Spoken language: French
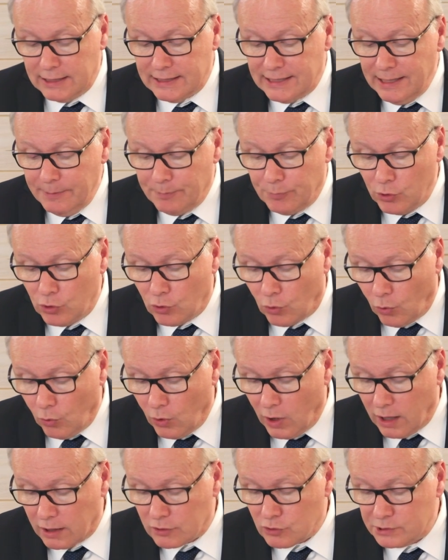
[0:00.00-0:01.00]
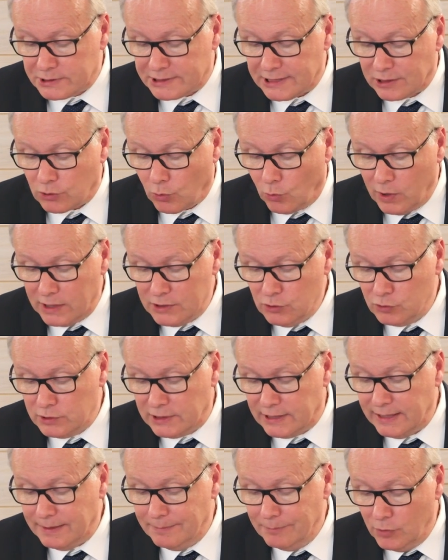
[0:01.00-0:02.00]
Qui peut croire que cette
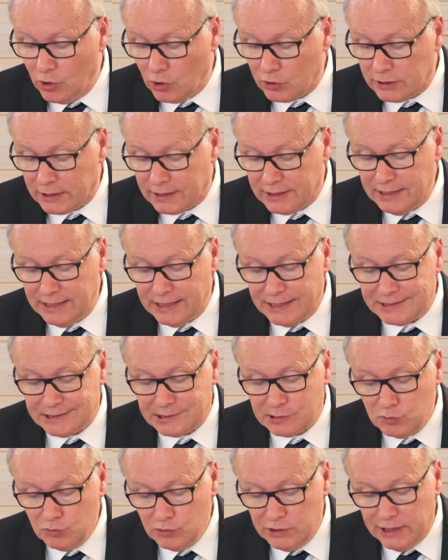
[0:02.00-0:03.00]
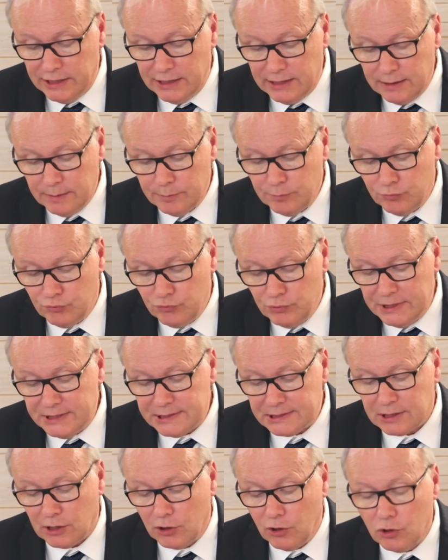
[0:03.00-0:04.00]
royauté meurtrie et souillée
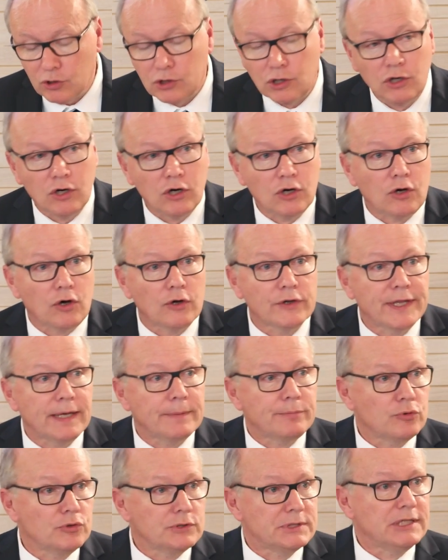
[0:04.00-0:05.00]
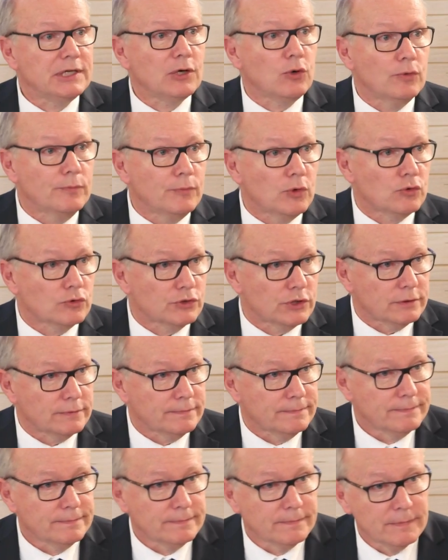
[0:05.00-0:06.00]
puisse encore en imposer au monde
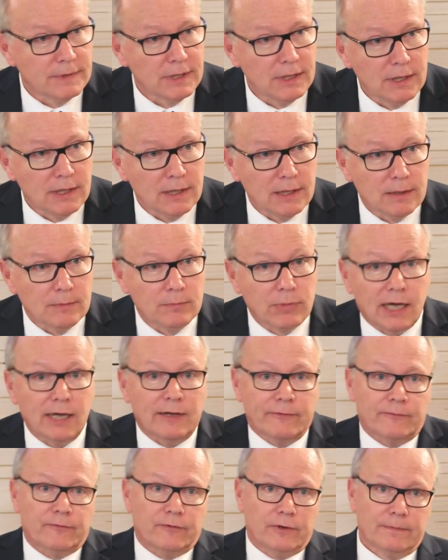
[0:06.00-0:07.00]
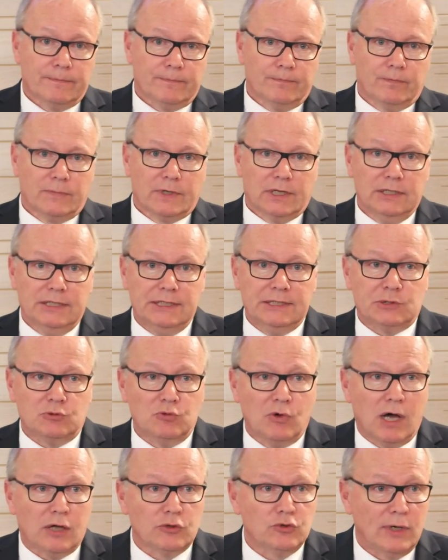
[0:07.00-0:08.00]
Bref,
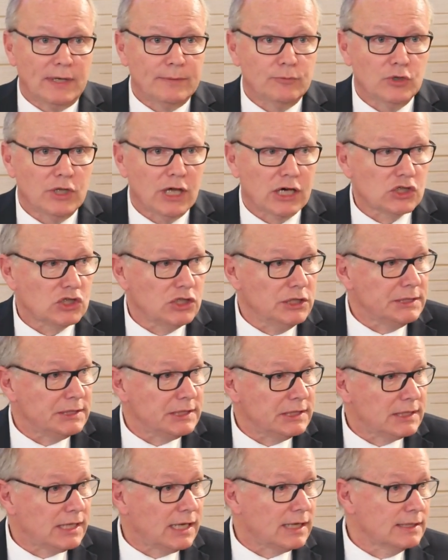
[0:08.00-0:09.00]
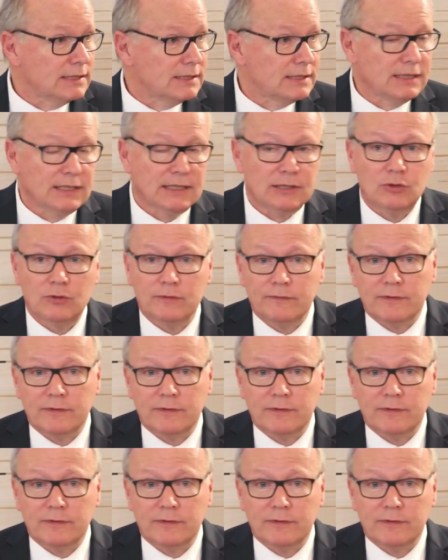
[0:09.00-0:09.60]
l'histoire de la monarchie s'est arrêtée le